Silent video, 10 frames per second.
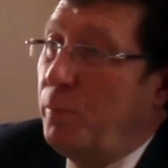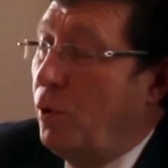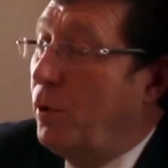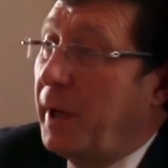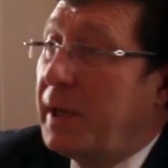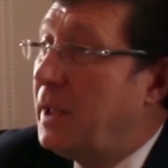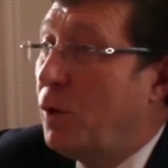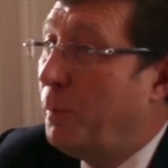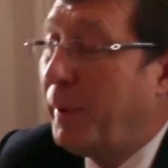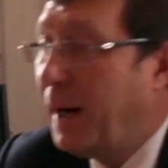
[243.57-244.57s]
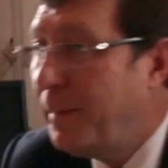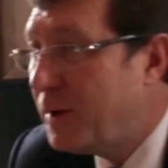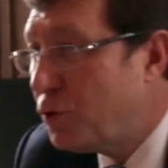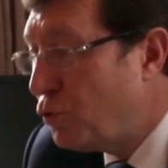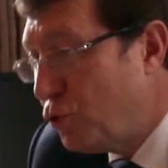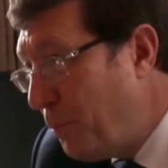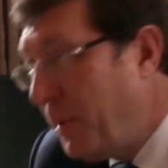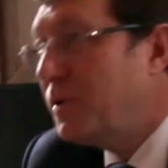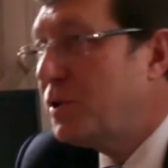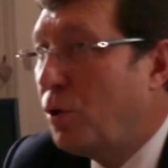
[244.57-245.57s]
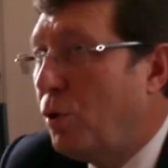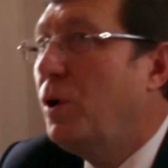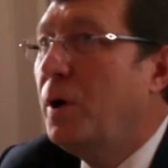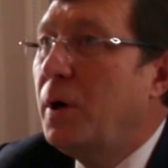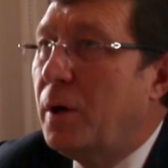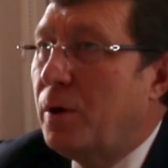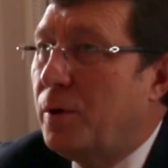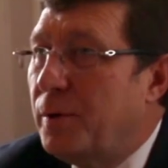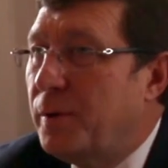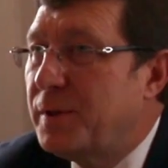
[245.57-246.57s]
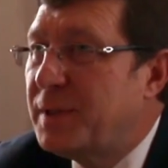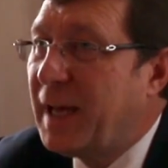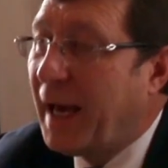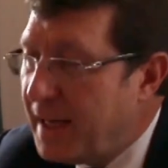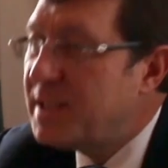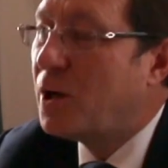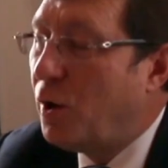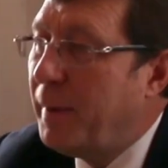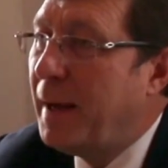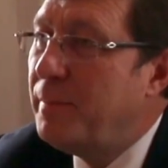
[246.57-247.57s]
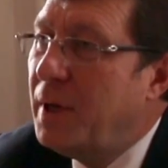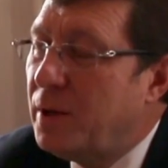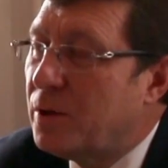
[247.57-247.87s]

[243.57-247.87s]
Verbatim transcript: peut le regretter ou pas, mais je pense que euh, ça reste quand même,